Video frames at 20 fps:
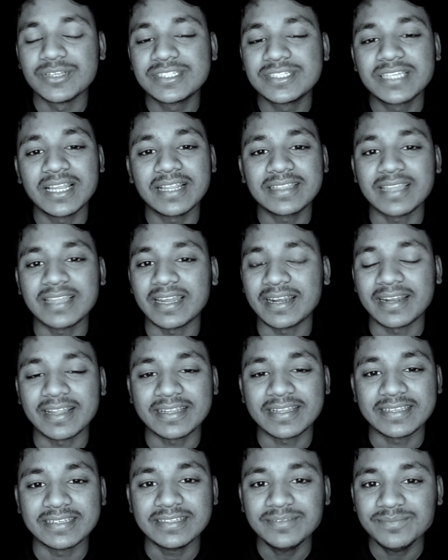ওই ছেলে তারে
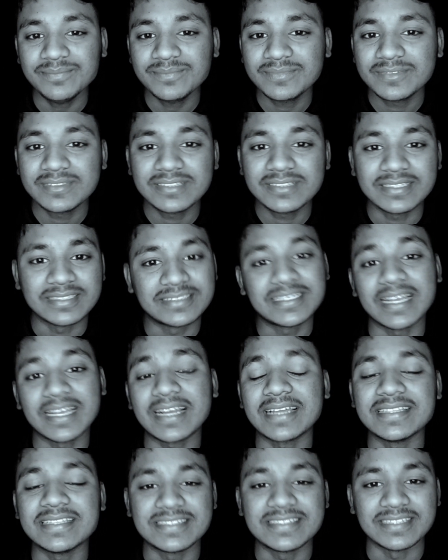নাকি
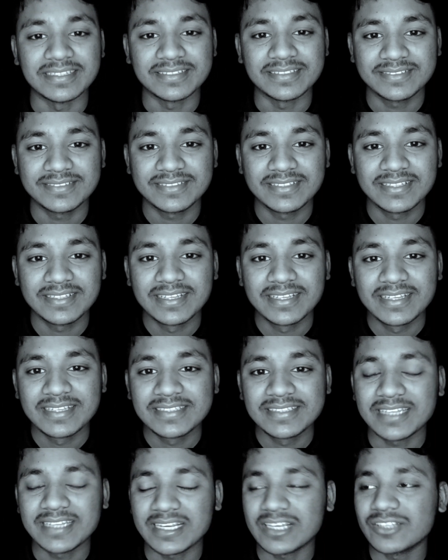ছেঁকা দিছে
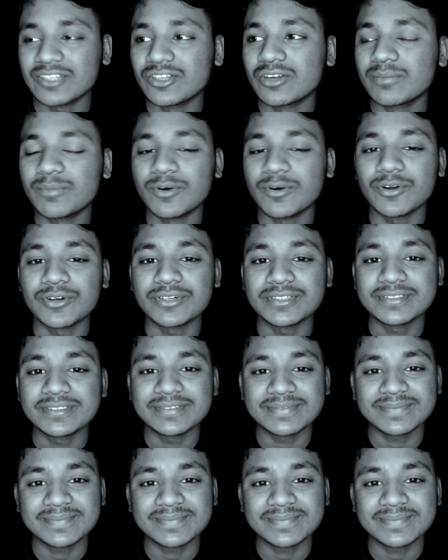ছেঁকা দেওয়ার পর